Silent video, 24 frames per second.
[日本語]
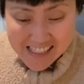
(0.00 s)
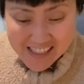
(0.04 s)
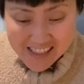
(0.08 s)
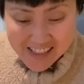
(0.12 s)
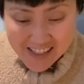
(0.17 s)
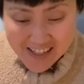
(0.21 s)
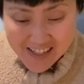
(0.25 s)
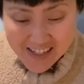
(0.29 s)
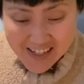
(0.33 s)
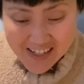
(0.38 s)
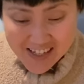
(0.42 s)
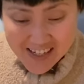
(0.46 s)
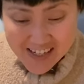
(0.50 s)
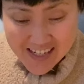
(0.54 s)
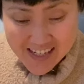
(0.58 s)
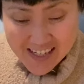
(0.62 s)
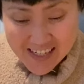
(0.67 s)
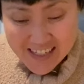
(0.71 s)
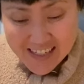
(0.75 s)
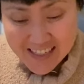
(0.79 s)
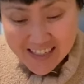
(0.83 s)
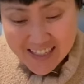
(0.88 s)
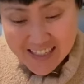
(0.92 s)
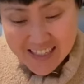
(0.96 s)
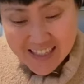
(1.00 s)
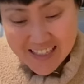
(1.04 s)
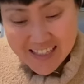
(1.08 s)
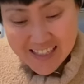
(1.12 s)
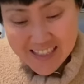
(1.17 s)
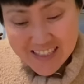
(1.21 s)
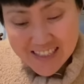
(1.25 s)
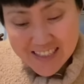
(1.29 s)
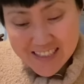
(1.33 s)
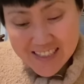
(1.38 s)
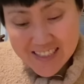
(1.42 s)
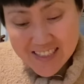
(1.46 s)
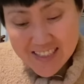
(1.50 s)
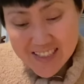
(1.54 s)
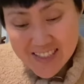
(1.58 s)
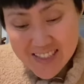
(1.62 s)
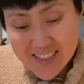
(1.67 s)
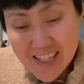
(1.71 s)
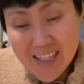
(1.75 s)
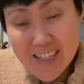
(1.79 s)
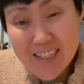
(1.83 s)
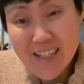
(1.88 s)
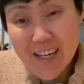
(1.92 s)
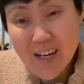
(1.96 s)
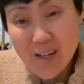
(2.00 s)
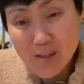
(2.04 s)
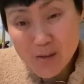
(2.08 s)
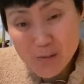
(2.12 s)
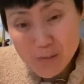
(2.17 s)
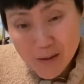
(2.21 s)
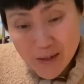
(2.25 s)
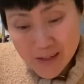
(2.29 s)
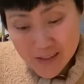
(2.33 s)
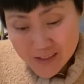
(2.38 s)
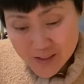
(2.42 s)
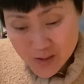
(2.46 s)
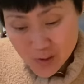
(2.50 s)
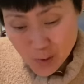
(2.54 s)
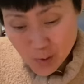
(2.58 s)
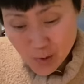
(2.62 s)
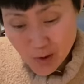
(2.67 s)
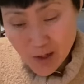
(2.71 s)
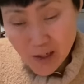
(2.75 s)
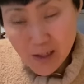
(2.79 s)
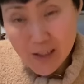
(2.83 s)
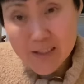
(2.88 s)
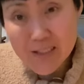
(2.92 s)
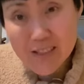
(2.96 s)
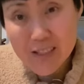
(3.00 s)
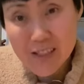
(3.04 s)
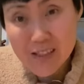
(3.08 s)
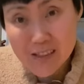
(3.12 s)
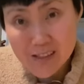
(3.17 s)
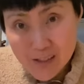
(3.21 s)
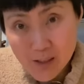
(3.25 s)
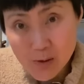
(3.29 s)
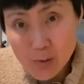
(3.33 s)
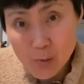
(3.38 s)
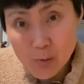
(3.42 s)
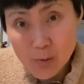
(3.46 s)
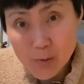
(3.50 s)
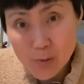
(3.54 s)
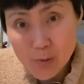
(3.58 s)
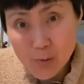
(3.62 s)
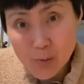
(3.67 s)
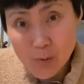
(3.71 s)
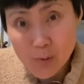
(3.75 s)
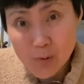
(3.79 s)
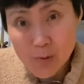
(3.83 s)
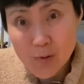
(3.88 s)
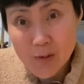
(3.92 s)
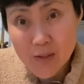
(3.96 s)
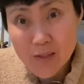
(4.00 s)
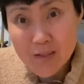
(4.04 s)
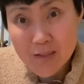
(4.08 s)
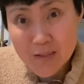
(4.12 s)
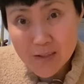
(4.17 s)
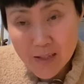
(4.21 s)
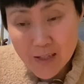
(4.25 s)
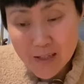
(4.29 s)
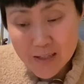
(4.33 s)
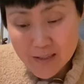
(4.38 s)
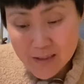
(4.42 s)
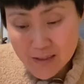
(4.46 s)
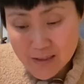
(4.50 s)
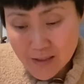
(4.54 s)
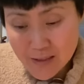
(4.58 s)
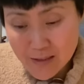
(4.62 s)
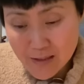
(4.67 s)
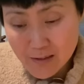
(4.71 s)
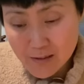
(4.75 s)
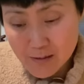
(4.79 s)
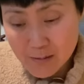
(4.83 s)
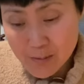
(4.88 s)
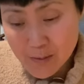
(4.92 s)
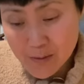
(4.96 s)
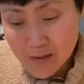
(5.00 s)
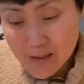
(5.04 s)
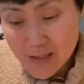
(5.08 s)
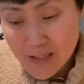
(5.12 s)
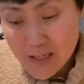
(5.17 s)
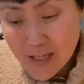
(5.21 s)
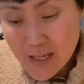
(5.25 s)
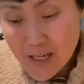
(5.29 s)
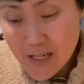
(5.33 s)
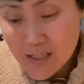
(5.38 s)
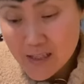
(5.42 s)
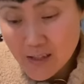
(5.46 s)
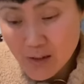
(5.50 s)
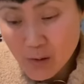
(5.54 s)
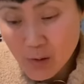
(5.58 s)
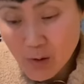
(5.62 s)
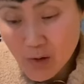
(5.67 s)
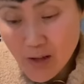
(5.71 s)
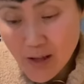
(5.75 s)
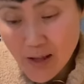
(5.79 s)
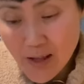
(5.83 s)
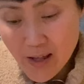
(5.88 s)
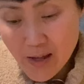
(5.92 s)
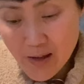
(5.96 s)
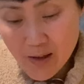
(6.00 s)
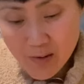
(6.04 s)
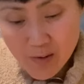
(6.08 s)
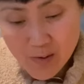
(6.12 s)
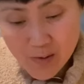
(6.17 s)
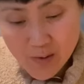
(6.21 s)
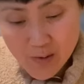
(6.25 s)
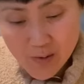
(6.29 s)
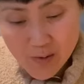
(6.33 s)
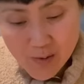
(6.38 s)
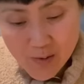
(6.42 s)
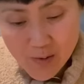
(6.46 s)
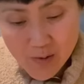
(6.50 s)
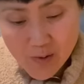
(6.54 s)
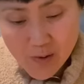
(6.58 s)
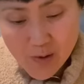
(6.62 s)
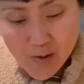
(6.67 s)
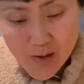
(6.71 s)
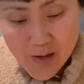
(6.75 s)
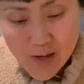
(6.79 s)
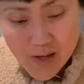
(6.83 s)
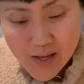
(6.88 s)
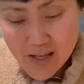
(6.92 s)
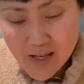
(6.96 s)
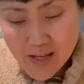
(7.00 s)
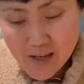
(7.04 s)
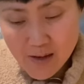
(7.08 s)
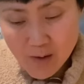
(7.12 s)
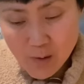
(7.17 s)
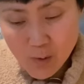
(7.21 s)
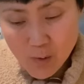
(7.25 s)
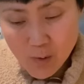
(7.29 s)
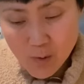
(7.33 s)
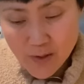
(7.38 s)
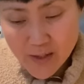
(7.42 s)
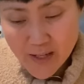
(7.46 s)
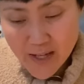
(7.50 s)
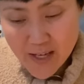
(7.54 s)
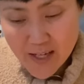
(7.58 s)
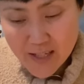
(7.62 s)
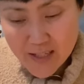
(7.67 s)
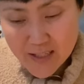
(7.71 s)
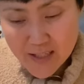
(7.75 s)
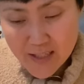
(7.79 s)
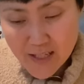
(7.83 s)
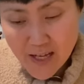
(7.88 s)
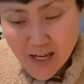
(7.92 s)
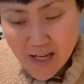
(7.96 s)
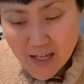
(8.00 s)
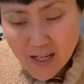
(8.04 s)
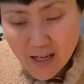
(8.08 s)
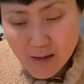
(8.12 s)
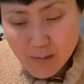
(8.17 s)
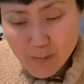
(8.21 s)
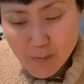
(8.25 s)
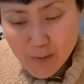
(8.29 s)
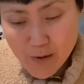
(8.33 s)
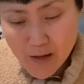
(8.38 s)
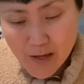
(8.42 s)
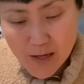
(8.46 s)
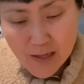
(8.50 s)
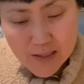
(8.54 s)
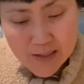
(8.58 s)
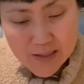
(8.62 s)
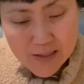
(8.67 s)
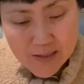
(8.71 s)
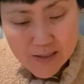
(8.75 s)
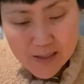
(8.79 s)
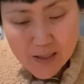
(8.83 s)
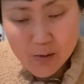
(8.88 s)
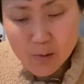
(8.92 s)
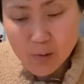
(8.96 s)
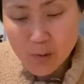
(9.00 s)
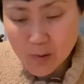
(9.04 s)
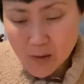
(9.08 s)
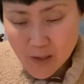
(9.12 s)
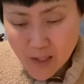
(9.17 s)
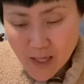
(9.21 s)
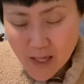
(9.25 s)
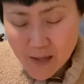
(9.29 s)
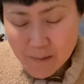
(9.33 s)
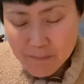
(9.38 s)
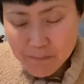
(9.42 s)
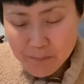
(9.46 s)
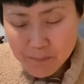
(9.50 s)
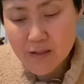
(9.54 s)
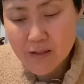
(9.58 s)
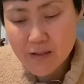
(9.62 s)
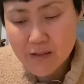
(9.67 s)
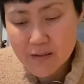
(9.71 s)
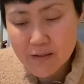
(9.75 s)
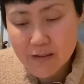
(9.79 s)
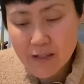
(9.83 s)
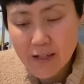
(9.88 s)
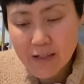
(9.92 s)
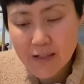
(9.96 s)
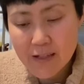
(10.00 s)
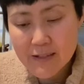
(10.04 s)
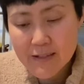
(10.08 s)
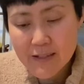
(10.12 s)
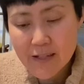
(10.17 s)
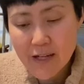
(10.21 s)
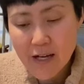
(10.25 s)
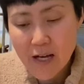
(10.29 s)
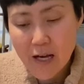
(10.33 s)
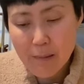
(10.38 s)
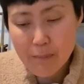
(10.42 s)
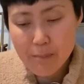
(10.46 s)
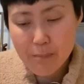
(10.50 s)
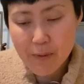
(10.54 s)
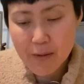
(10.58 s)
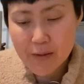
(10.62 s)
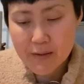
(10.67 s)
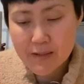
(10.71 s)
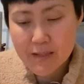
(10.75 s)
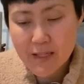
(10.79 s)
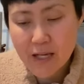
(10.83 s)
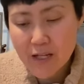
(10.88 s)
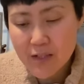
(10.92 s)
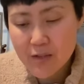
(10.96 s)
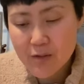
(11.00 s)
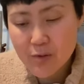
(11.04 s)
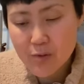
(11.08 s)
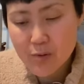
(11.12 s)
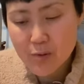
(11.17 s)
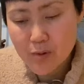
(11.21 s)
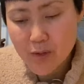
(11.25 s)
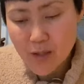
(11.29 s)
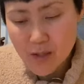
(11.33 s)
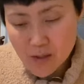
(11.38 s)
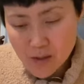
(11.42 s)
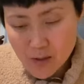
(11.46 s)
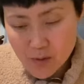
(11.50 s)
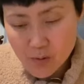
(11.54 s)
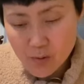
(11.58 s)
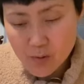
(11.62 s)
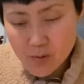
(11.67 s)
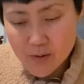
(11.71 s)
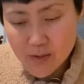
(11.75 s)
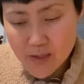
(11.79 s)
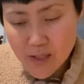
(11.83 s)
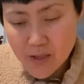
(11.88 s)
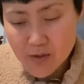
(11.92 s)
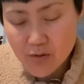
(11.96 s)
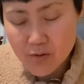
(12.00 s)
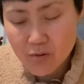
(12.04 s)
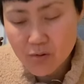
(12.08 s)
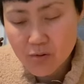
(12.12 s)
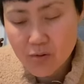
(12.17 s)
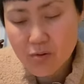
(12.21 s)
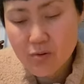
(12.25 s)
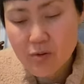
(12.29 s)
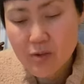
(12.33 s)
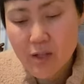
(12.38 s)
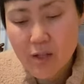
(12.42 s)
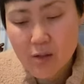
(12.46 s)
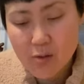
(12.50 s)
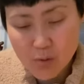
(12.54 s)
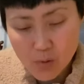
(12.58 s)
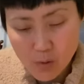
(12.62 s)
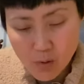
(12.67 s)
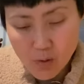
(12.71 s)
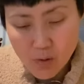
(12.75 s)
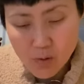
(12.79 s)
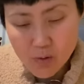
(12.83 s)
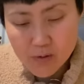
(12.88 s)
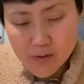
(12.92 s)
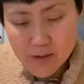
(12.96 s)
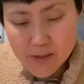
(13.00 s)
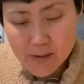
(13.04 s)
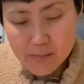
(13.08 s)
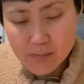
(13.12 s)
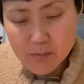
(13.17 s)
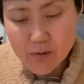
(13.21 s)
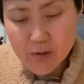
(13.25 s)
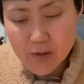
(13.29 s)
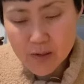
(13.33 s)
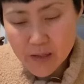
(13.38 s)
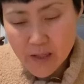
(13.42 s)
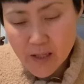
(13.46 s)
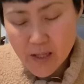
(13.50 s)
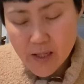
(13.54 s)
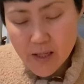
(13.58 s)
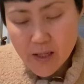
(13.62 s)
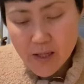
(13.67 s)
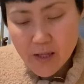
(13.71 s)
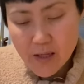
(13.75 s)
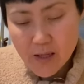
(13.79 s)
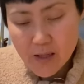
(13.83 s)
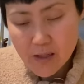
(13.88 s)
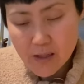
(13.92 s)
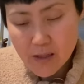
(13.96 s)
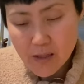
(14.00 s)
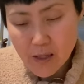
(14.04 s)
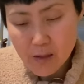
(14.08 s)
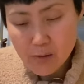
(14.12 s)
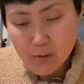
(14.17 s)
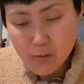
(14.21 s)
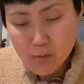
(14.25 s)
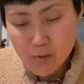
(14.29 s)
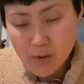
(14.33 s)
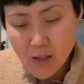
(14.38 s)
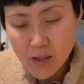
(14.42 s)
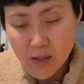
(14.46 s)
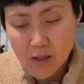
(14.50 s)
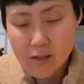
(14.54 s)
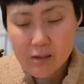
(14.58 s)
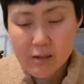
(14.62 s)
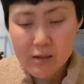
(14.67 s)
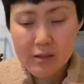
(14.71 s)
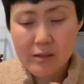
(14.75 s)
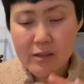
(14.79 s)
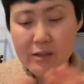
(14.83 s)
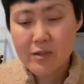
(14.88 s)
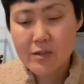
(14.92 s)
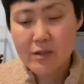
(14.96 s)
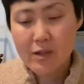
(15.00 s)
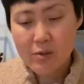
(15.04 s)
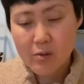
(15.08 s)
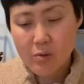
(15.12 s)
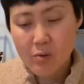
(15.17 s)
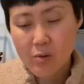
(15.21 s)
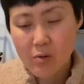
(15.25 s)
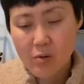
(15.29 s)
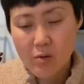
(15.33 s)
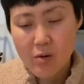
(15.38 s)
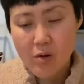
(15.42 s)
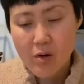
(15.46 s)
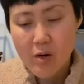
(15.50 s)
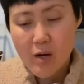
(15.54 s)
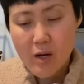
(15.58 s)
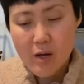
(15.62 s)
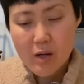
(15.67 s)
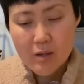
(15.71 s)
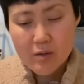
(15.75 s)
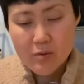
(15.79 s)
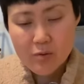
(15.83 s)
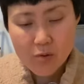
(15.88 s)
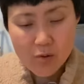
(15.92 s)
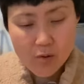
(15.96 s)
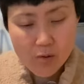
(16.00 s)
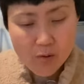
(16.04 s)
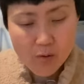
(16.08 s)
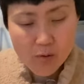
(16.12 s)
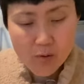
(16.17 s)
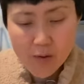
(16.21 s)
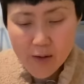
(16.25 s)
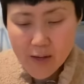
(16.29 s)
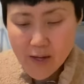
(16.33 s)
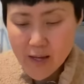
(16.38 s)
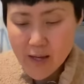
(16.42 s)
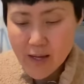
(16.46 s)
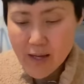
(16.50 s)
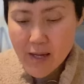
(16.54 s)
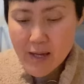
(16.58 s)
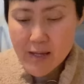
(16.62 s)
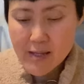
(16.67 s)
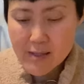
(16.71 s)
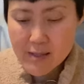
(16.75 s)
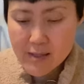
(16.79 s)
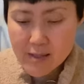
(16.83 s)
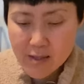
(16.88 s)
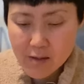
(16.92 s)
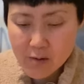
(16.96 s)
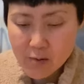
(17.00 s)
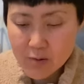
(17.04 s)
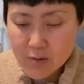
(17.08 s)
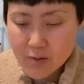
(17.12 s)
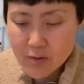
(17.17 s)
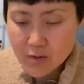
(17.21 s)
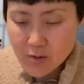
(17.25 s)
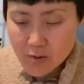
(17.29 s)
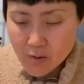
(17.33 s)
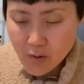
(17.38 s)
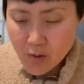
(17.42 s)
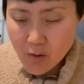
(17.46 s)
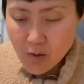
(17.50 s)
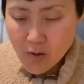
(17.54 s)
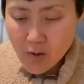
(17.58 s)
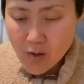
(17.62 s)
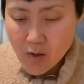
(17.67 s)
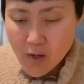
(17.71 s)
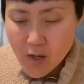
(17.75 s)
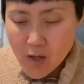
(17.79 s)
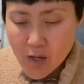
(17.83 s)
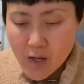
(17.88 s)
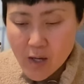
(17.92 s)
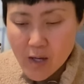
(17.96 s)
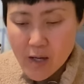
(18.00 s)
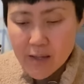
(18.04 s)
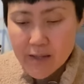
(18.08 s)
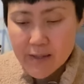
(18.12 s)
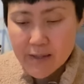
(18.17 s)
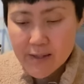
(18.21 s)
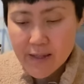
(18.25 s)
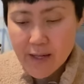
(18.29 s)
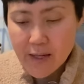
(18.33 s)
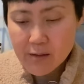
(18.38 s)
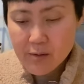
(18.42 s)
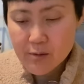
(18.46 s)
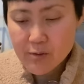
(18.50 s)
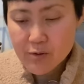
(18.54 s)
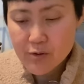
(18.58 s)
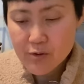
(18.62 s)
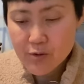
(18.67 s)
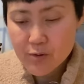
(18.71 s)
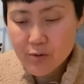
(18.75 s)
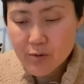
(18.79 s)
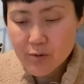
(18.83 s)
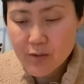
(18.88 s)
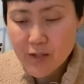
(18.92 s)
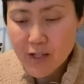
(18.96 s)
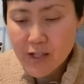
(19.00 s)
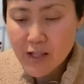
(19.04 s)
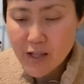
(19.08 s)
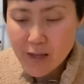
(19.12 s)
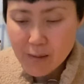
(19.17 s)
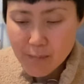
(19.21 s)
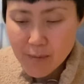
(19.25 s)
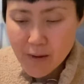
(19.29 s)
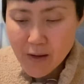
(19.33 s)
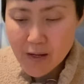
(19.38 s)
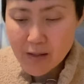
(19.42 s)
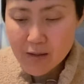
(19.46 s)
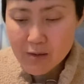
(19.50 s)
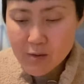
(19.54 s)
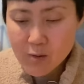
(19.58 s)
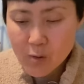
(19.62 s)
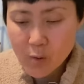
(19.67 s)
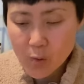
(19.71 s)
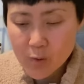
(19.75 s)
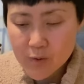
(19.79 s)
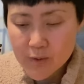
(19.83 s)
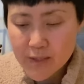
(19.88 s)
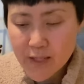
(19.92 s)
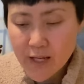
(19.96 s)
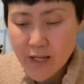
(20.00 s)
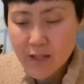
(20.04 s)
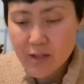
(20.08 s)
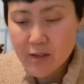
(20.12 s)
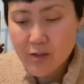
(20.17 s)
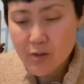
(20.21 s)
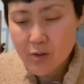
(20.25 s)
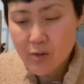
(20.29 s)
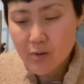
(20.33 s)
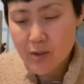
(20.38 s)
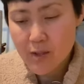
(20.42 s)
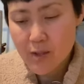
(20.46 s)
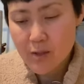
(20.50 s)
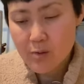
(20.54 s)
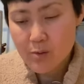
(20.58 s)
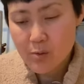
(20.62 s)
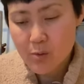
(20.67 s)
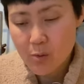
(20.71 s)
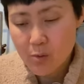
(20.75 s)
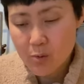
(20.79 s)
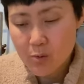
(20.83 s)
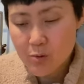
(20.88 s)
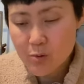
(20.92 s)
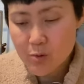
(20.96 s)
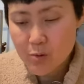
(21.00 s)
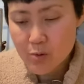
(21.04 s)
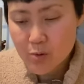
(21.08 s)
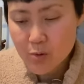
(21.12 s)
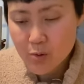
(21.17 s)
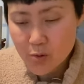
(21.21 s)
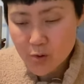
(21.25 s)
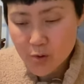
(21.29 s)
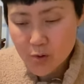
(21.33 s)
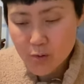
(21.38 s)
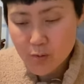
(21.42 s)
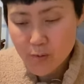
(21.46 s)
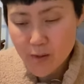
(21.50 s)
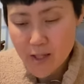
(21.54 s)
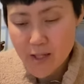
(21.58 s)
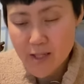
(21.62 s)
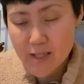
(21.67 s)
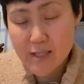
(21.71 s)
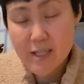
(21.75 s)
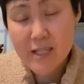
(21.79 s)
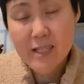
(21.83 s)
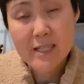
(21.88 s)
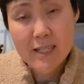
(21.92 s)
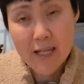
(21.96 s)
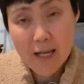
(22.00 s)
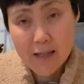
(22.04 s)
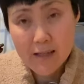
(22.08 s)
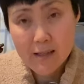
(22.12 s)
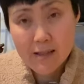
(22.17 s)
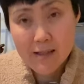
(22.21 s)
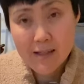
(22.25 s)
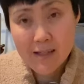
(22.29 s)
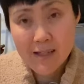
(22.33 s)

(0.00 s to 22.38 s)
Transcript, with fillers: ああ、1200万以上かかっちゃったということですね。1200万。で、これを保険がカバーしたのが7837ドル39セント全部でね、あの、かかったんですけど、それを円に直すと117万5969円2銭。